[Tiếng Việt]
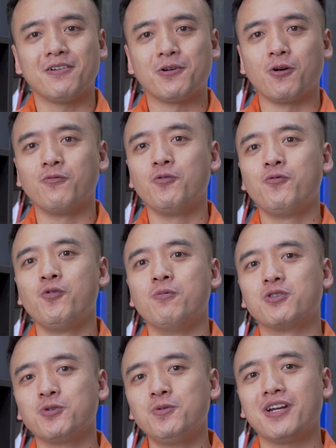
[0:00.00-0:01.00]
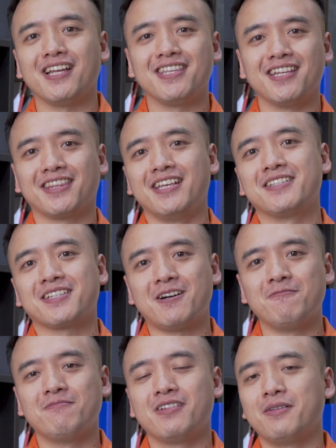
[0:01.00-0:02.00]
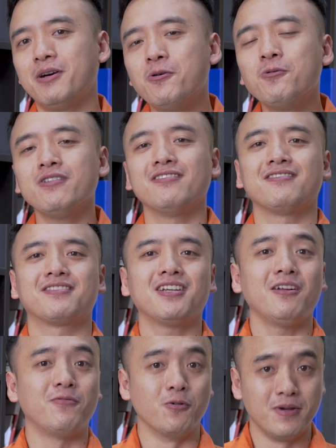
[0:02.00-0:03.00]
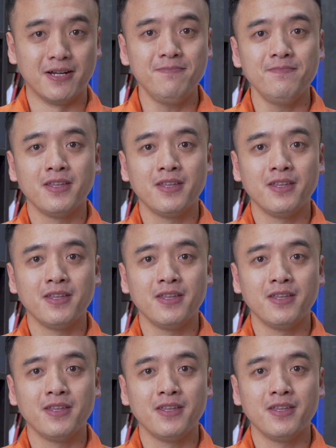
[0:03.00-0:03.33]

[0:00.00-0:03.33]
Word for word: nói vui vui một chút là nhận tiền xong, mất hút rất là phổ biến.